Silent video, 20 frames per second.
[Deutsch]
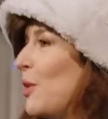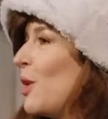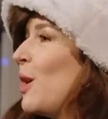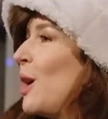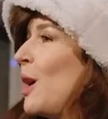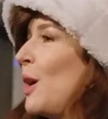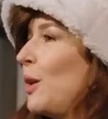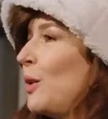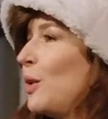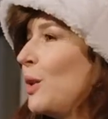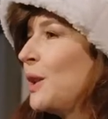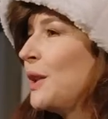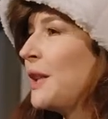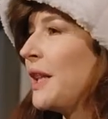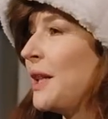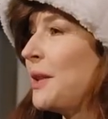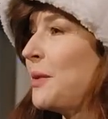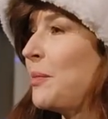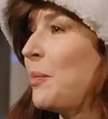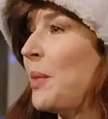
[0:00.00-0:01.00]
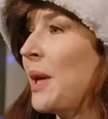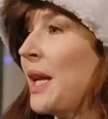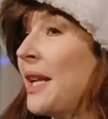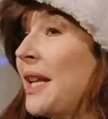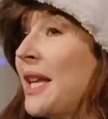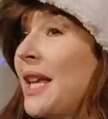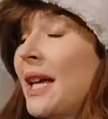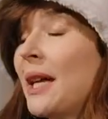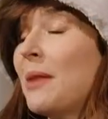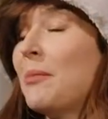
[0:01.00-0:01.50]
Müller und ich bin
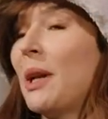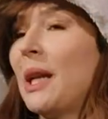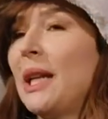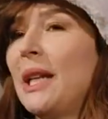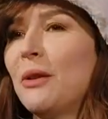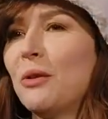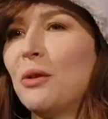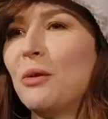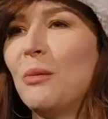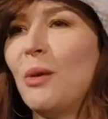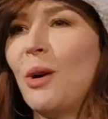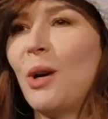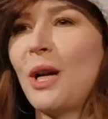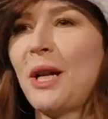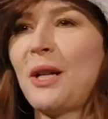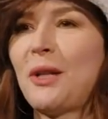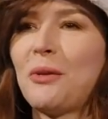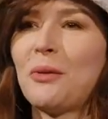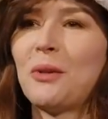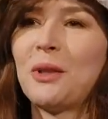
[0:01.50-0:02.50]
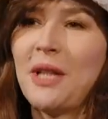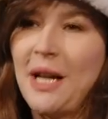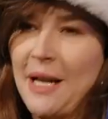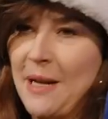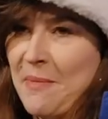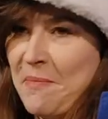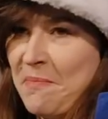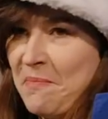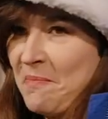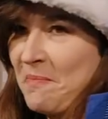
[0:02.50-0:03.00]
hier in Berlin, um euch zu
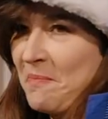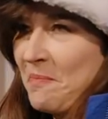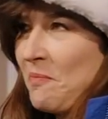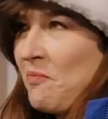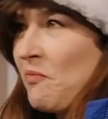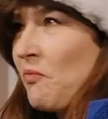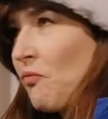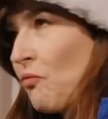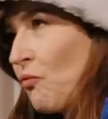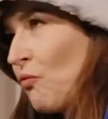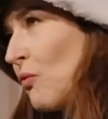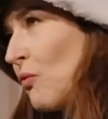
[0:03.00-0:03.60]
unterhalten. Was